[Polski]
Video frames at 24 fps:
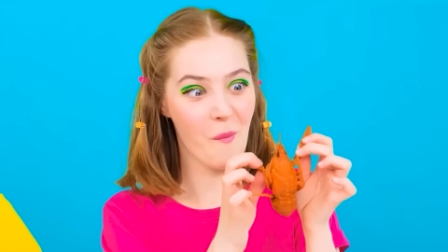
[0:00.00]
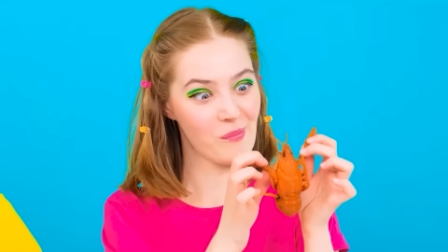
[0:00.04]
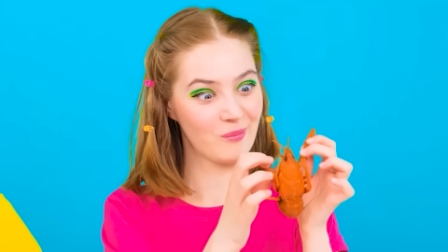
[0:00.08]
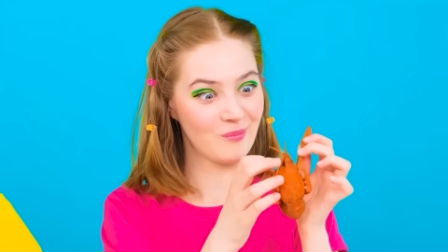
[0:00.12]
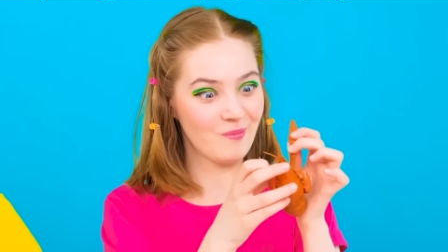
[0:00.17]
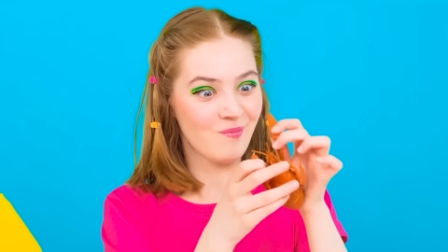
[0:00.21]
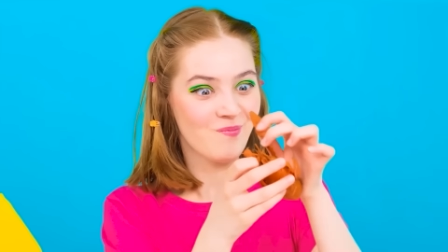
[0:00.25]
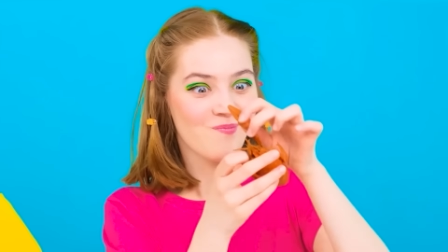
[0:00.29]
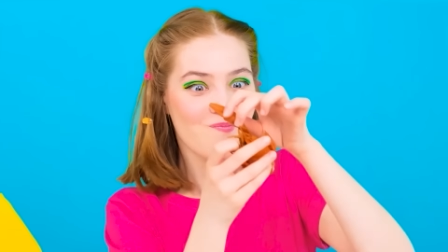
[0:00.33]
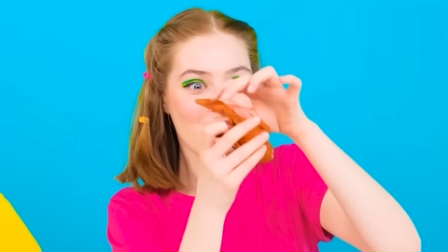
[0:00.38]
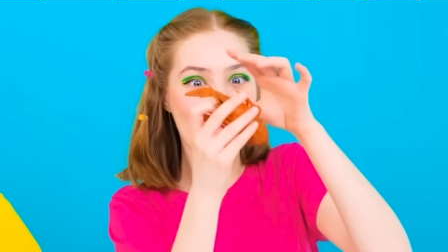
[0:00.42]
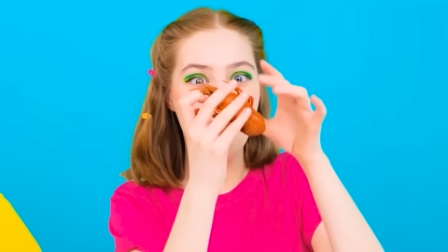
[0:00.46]

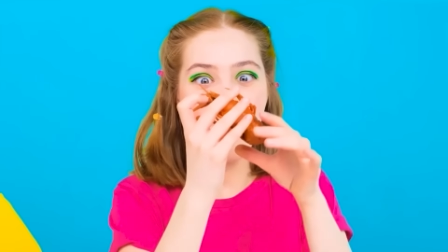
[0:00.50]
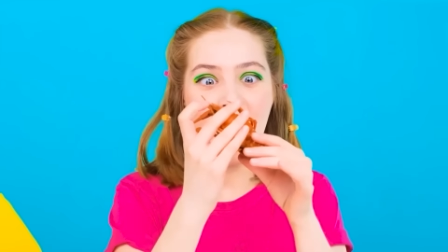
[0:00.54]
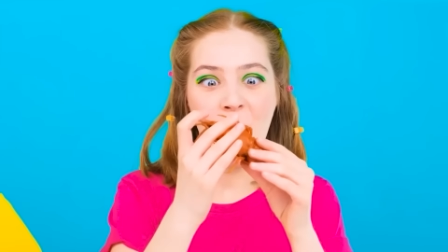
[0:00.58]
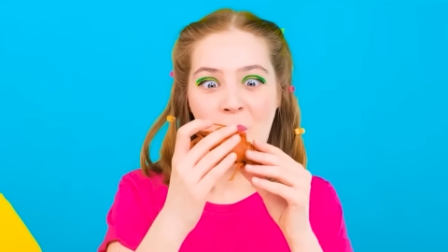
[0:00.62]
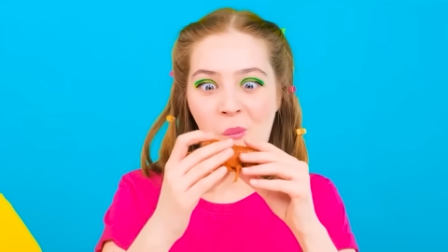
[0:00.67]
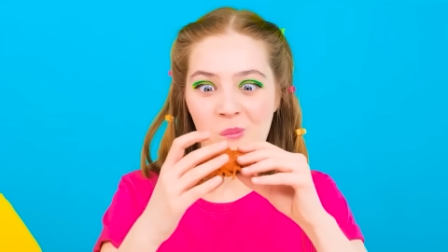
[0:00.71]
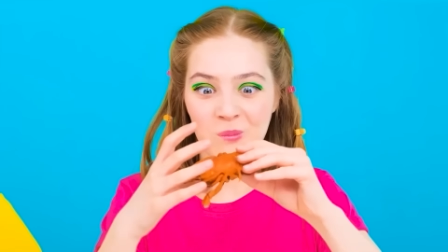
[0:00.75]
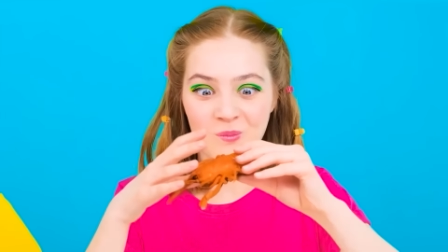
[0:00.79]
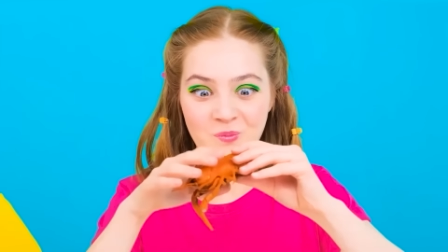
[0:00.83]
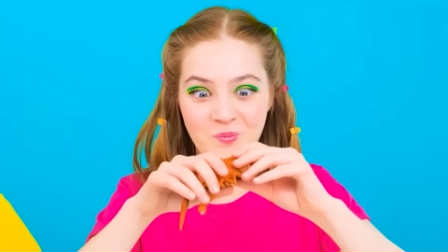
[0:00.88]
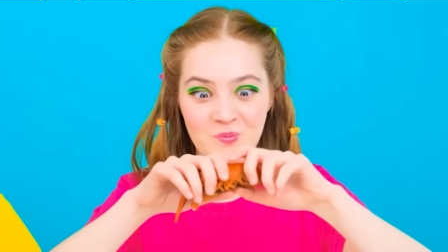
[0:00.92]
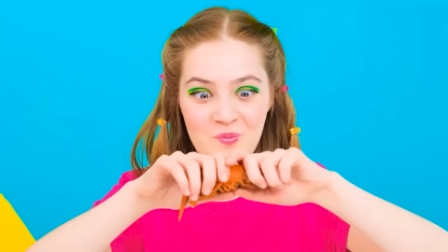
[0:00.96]
podoba mi się
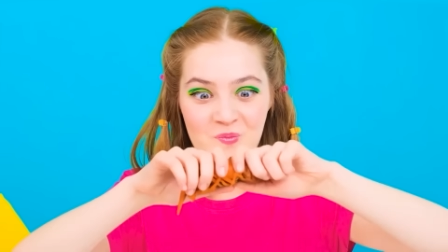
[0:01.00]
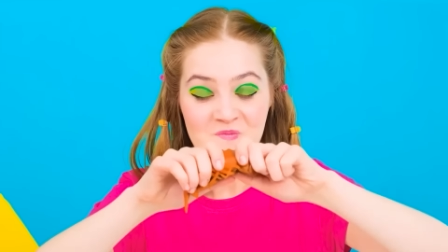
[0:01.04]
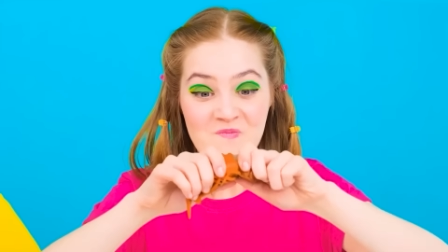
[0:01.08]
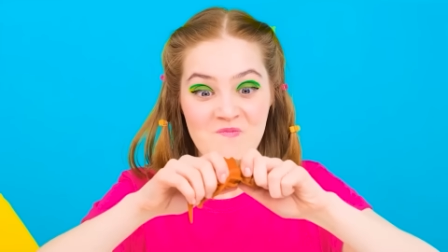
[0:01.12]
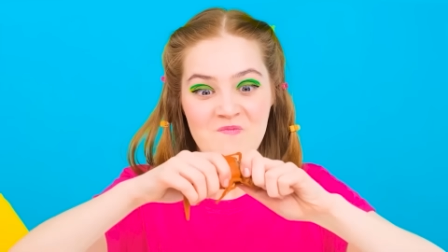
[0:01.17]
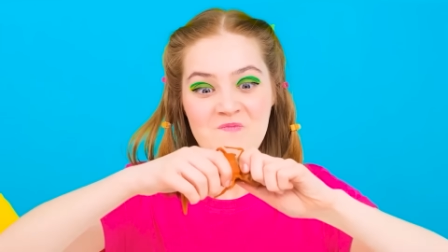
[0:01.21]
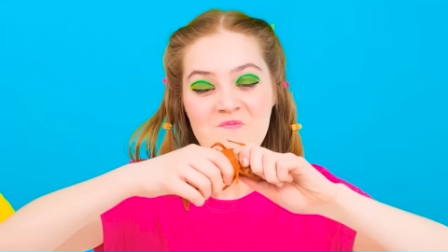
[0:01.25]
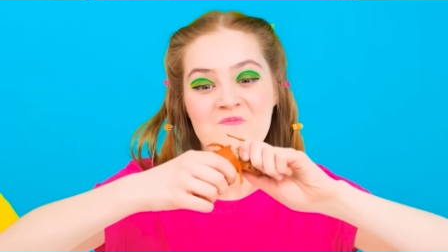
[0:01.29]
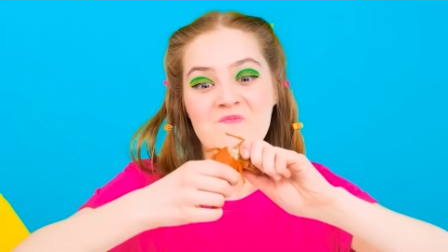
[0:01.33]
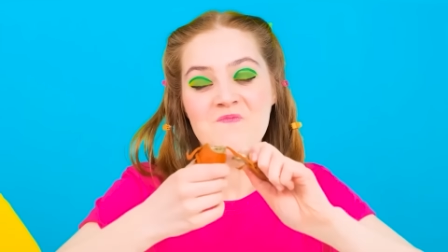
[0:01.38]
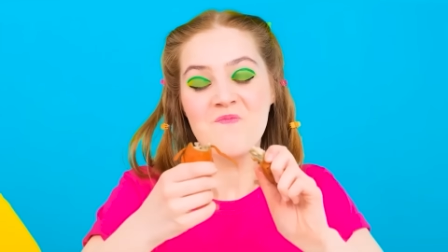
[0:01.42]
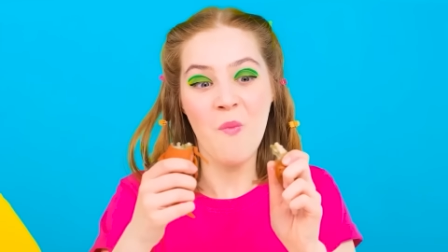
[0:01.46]
ich smak.
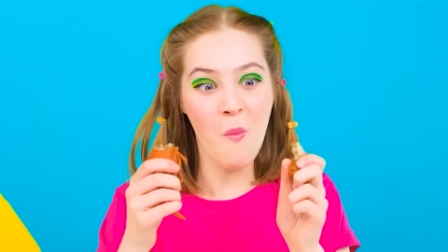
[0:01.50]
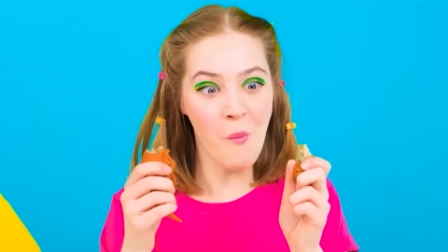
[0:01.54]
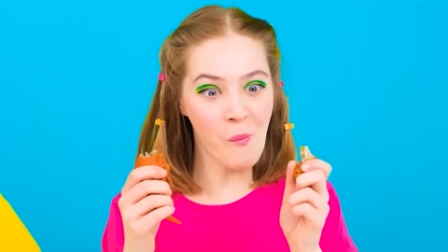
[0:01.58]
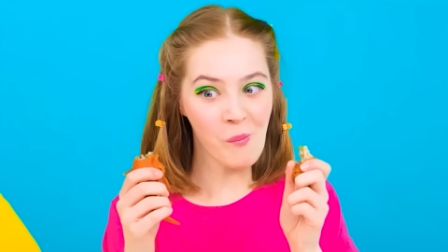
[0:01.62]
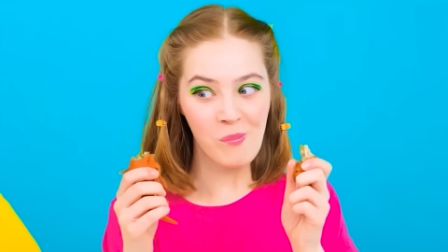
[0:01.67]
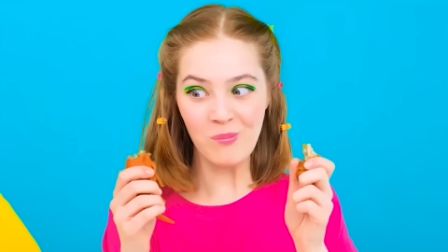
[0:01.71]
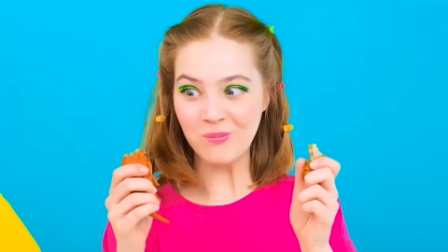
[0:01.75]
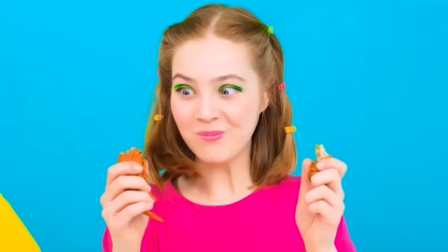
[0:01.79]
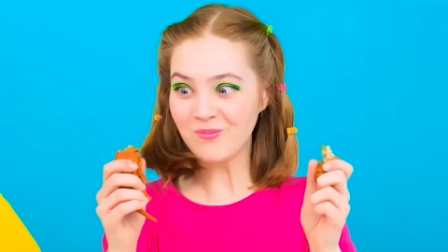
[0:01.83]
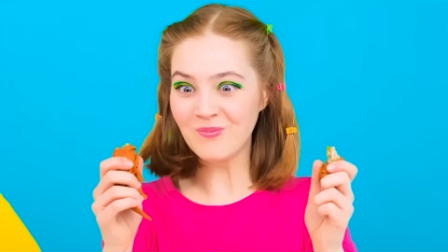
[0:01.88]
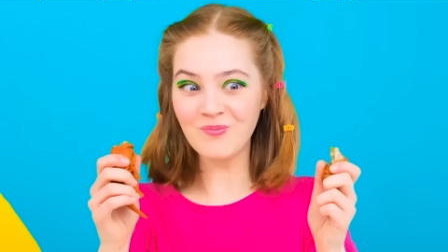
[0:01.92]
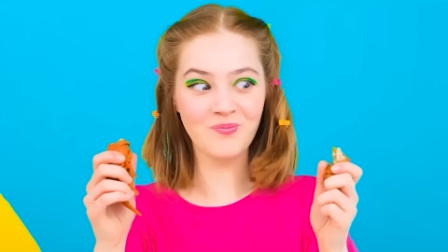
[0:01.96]
Jestem
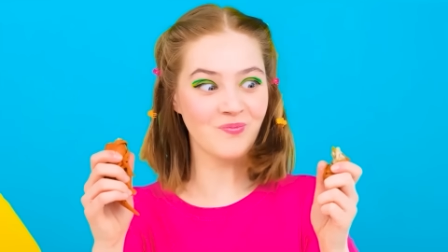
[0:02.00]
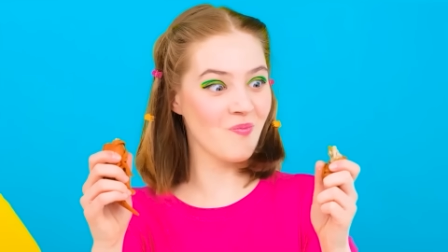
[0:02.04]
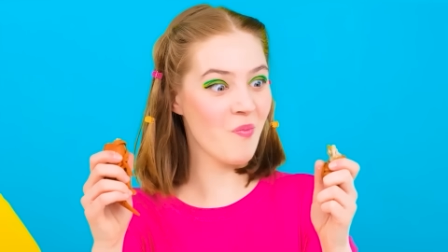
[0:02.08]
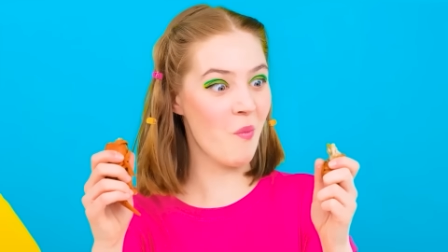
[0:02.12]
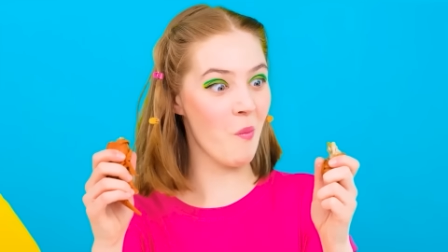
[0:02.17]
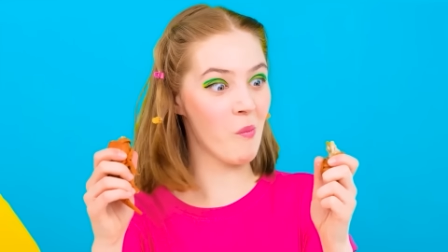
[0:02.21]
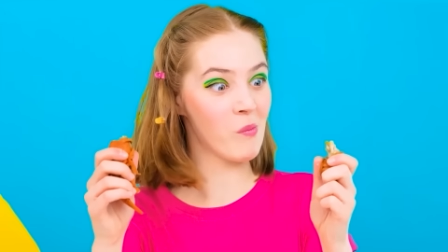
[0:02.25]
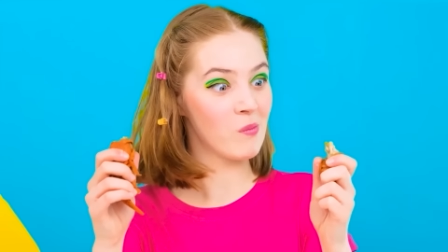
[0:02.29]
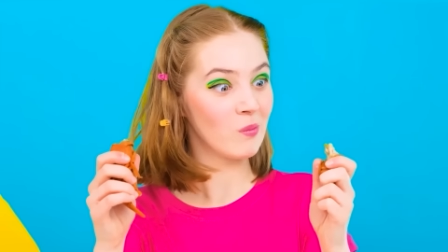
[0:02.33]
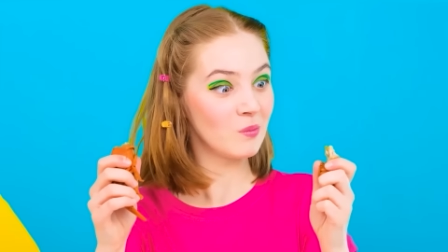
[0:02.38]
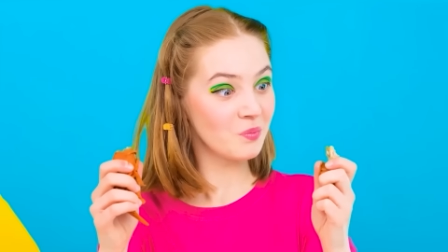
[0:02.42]
gotowa zjeść je w